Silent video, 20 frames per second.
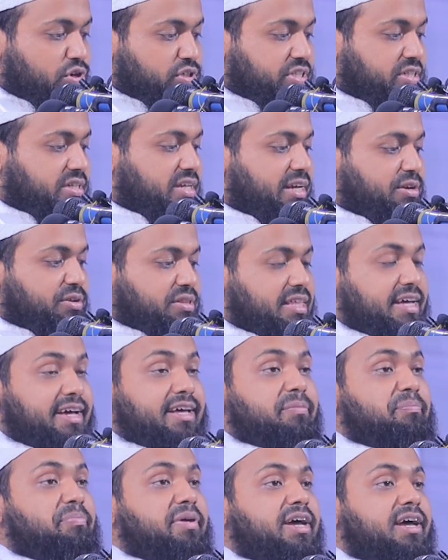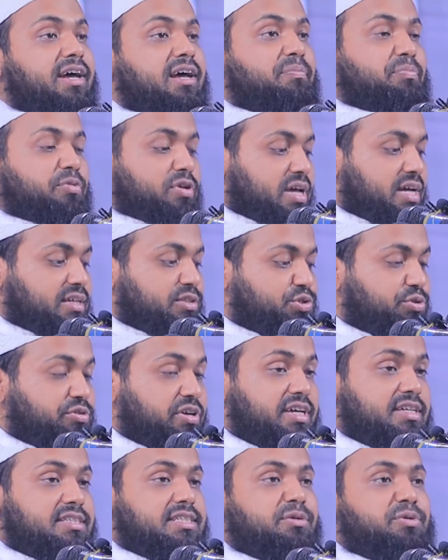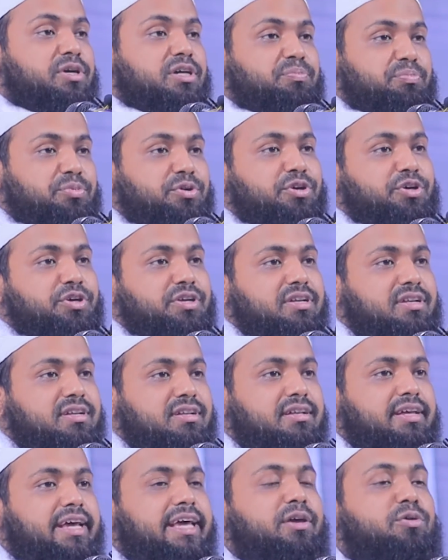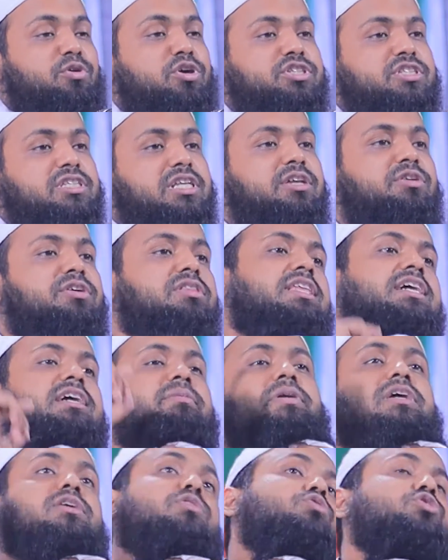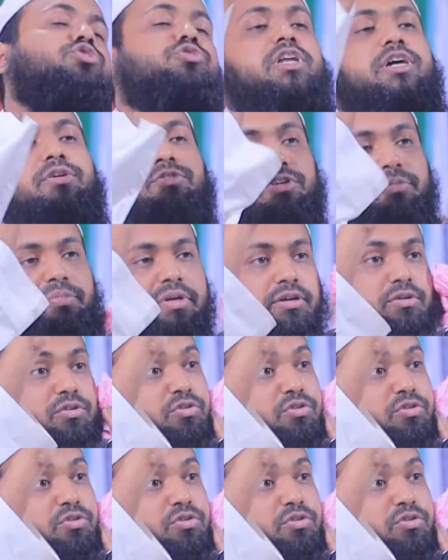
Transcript: অশ্লীলতার বেহাপনা ছড়িয়ে যাওয়ার পর এই অশ্লীলতা আবার ঘোষণা করবে